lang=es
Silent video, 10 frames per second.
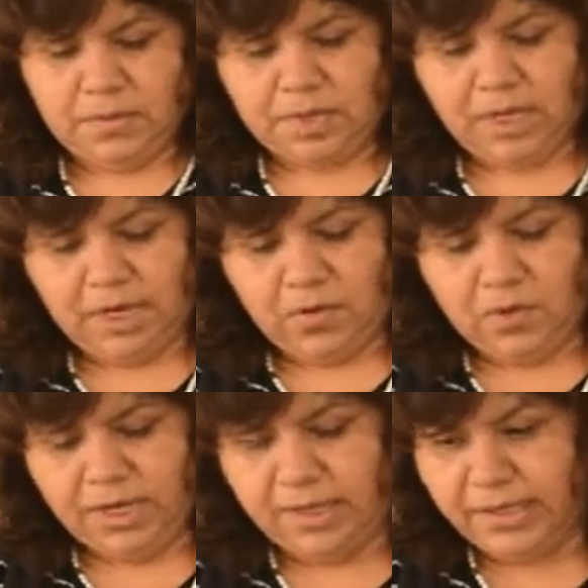La
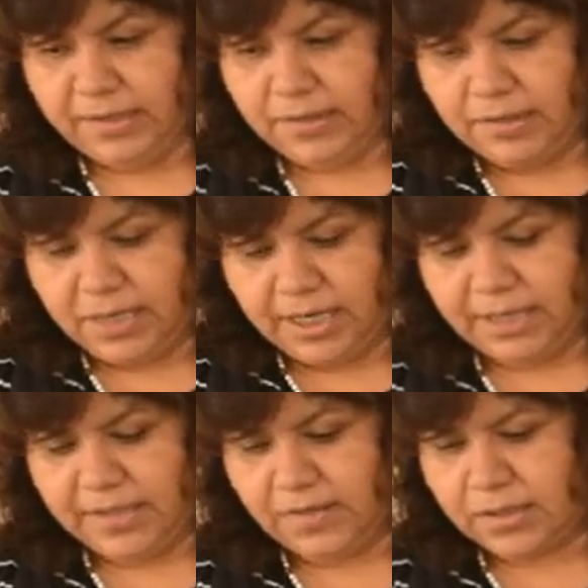hoja es
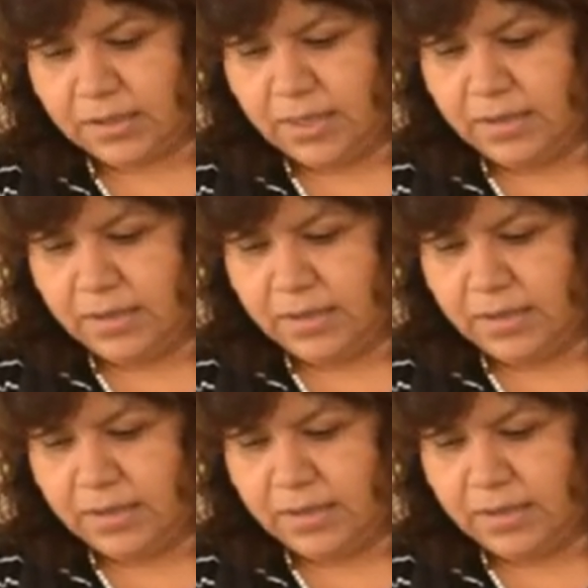grandecita.